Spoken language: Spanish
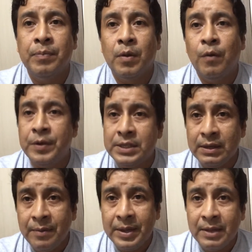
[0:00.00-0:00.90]

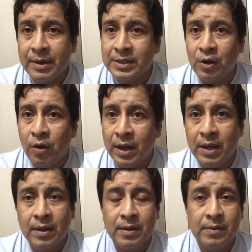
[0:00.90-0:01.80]
Ofensivamente Barcelona,
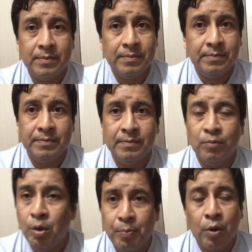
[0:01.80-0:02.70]

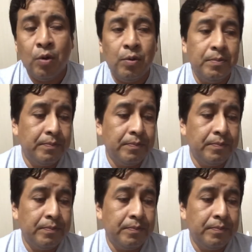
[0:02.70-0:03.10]
muy poco.